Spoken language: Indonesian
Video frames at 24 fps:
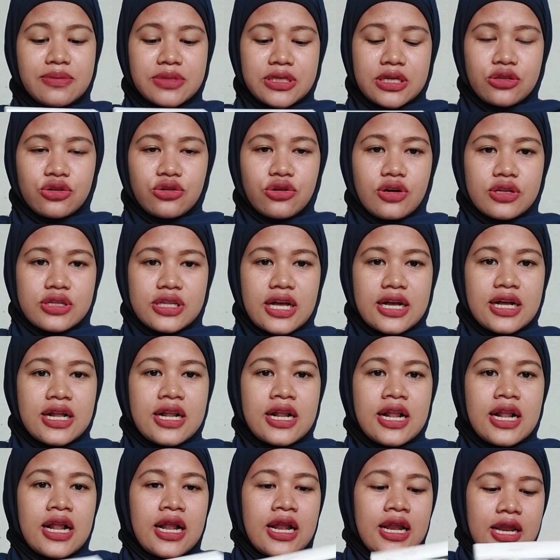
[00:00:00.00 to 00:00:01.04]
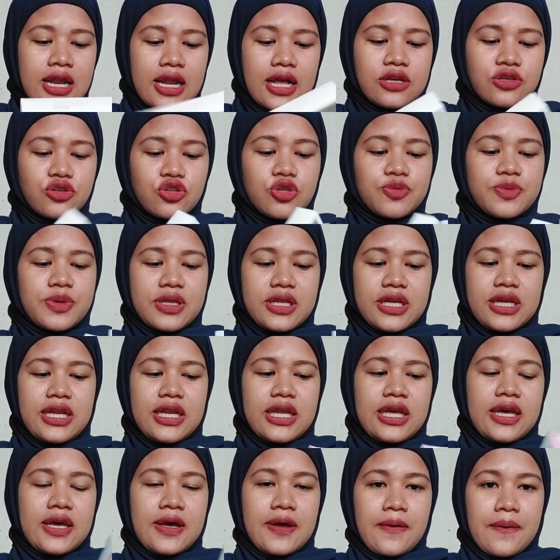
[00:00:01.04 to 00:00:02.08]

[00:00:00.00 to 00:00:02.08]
satu kotak langsung seperti ini